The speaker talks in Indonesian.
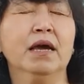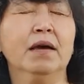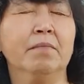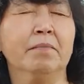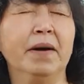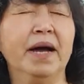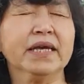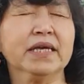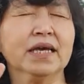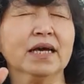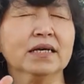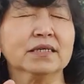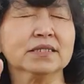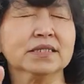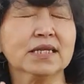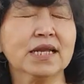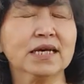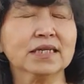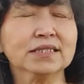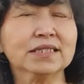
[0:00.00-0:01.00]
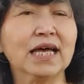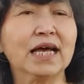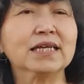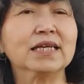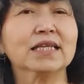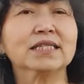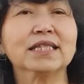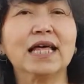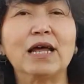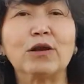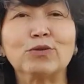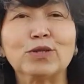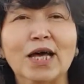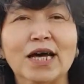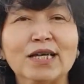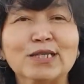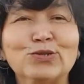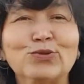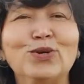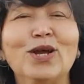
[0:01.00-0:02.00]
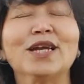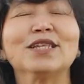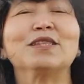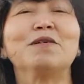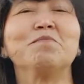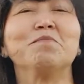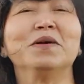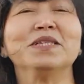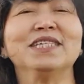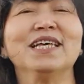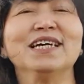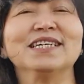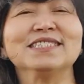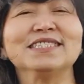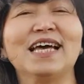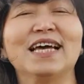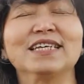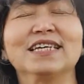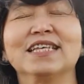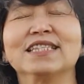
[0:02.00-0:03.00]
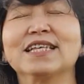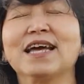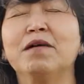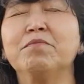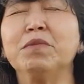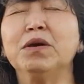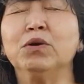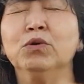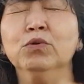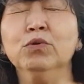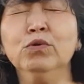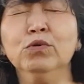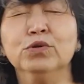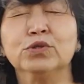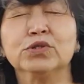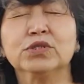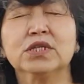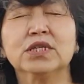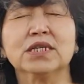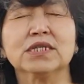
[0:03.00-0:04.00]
Baik yang sedang sakit, taruh tangan saudara tempat yang sakit. Kami usir